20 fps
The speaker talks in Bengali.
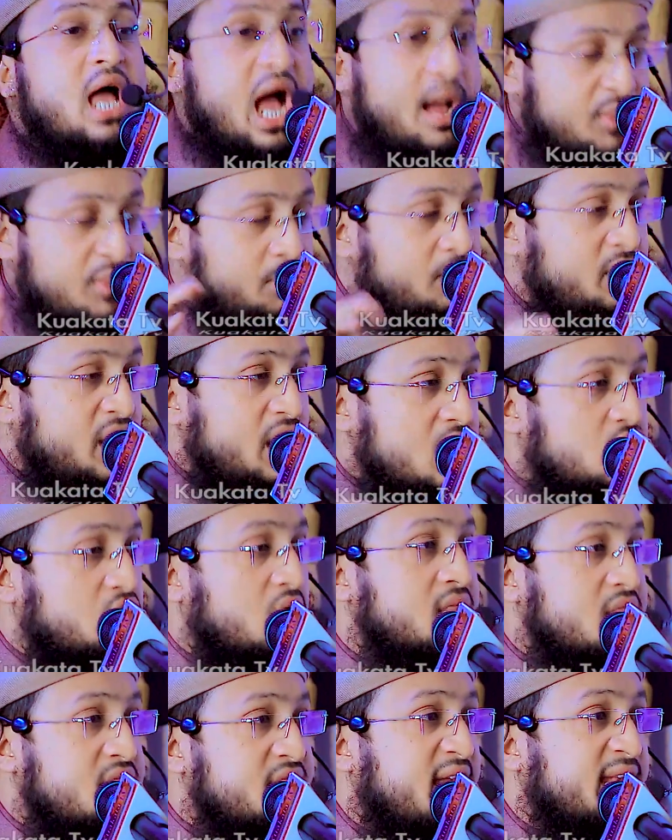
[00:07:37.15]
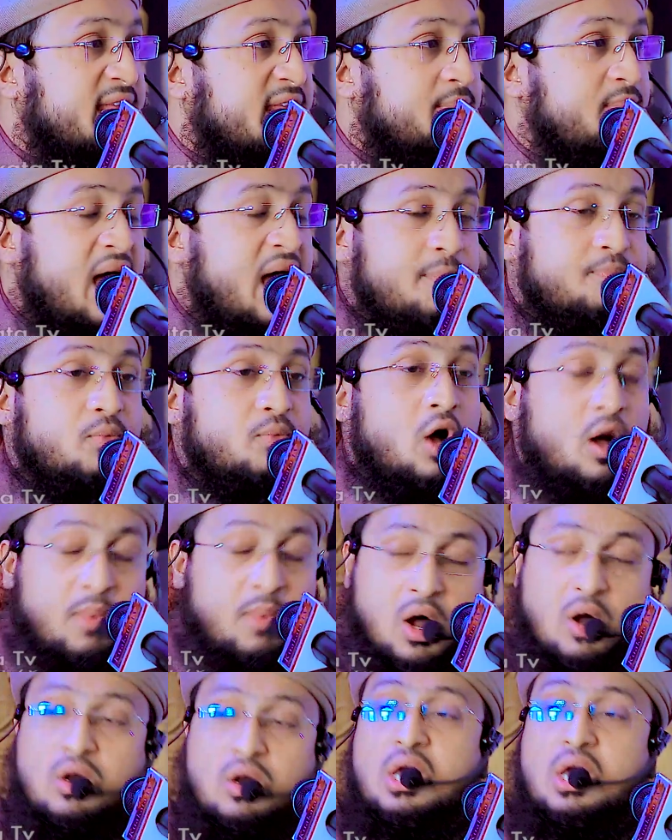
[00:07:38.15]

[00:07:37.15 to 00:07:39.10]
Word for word: আমি মেয়ে সন্তানের বাপ হব